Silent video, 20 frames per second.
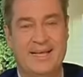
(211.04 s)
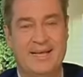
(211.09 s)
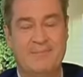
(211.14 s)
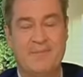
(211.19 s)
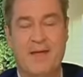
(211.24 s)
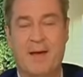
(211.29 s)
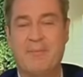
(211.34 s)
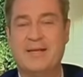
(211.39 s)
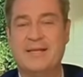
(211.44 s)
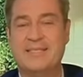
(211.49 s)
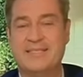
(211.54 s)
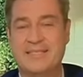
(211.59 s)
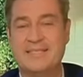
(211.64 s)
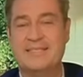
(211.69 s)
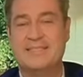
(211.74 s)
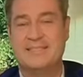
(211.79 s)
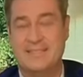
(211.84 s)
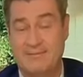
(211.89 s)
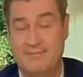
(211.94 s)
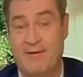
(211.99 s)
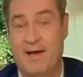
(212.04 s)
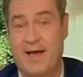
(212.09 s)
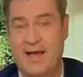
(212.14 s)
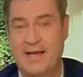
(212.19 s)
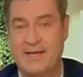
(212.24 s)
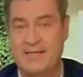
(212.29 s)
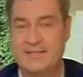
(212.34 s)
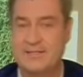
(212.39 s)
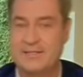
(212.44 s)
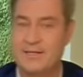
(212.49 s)
Ähm, aber das ist, die
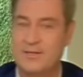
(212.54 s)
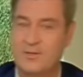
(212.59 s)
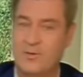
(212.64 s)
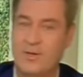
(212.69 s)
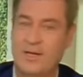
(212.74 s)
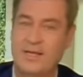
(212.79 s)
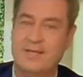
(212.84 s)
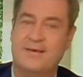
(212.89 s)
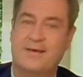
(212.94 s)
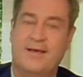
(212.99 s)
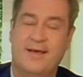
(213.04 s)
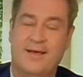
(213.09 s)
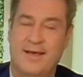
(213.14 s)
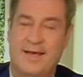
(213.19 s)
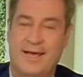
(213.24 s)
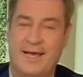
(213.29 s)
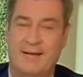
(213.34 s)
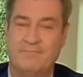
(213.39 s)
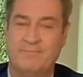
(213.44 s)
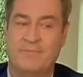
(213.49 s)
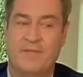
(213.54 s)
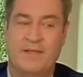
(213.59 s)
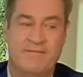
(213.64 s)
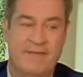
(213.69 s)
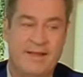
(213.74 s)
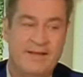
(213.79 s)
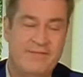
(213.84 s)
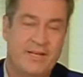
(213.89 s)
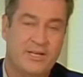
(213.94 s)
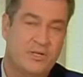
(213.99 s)
Wahrheit ist natürlich, ähm,
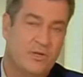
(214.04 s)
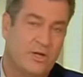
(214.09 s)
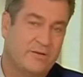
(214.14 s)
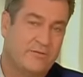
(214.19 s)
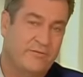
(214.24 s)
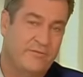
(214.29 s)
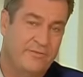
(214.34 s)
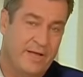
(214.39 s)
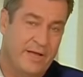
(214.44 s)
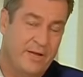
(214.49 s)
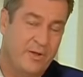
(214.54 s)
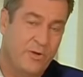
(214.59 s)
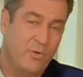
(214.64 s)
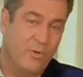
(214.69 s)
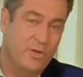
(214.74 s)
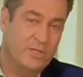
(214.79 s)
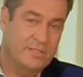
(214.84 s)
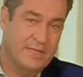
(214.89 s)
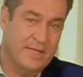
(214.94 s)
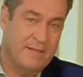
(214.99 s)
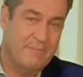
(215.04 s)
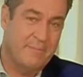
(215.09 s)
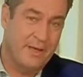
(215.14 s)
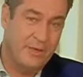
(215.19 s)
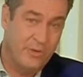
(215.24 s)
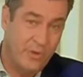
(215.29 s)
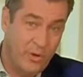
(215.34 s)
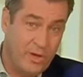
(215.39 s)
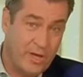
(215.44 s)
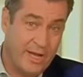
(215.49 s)
wenn wir dort eine hohe Zahl bei
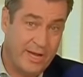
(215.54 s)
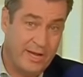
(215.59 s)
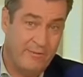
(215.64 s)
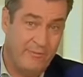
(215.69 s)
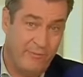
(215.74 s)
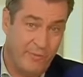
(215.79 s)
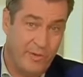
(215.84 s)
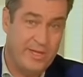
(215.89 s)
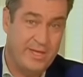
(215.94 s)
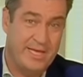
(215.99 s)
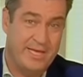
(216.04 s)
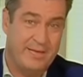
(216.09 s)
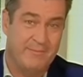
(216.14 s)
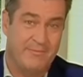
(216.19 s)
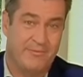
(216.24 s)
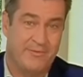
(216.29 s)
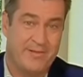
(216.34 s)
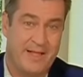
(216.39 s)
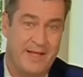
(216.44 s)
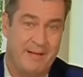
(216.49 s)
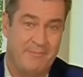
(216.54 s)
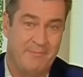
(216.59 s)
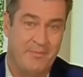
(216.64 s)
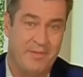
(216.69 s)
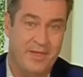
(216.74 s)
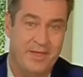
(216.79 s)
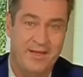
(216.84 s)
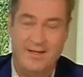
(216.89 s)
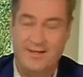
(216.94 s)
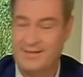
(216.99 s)
jüngeren Vollgeimpften haben,
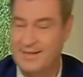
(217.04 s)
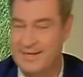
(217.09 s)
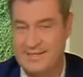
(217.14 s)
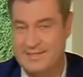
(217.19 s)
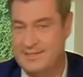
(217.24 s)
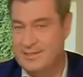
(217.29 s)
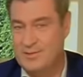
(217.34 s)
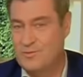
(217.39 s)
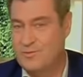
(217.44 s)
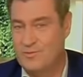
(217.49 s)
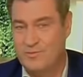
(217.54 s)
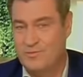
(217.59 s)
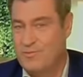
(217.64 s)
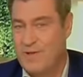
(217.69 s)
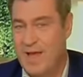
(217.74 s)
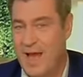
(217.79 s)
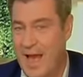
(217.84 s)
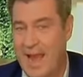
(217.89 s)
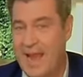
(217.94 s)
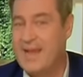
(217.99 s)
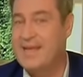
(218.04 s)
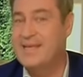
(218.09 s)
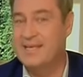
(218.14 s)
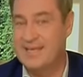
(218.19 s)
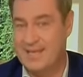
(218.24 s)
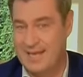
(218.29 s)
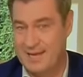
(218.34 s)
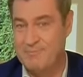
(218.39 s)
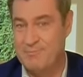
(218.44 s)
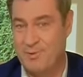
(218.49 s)
dann ist das
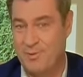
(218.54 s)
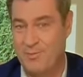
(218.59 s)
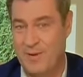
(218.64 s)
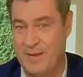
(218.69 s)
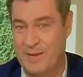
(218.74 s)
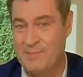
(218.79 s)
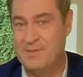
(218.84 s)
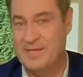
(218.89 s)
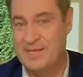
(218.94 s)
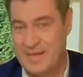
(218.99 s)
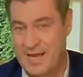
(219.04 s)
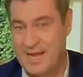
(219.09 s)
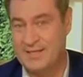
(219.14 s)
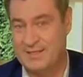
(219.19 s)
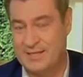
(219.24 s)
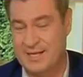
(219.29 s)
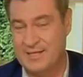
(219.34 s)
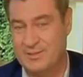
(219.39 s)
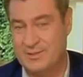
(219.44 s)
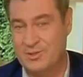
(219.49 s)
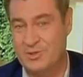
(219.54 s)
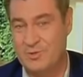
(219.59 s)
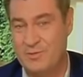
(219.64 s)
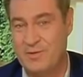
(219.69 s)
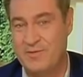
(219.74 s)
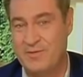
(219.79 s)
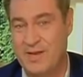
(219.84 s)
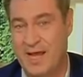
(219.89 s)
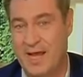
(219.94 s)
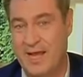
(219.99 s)
eigentlich kein Problem, in die mhm.
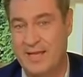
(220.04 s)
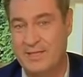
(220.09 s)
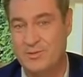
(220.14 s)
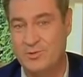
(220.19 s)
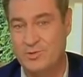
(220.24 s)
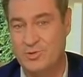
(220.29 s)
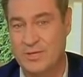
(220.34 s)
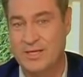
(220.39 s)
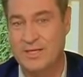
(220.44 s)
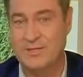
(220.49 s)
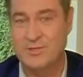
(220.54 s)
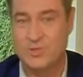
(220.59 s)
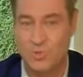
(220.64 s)
Nachtgastronomie wieder einzusteigen.